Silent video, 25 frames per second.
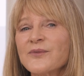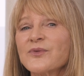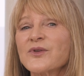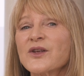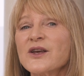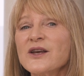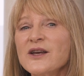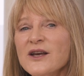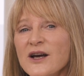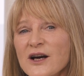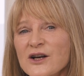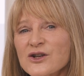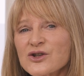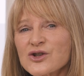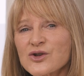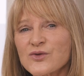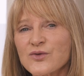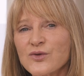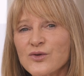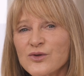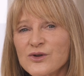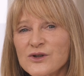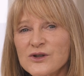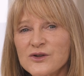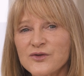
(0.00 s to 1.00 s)

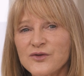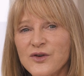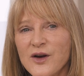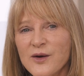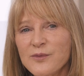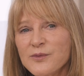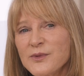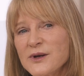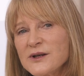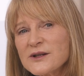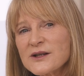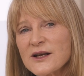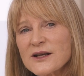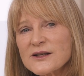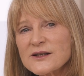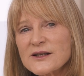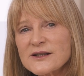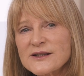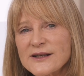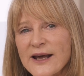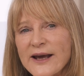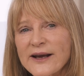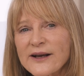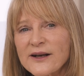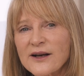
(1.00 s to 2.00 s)
Gehirnschwund, verminderte
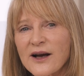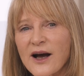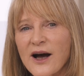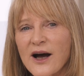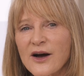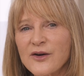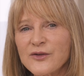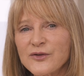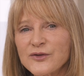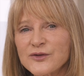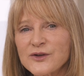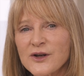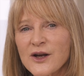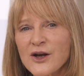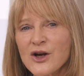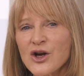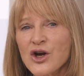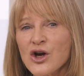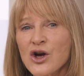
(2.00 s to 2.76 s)
Denkkraft,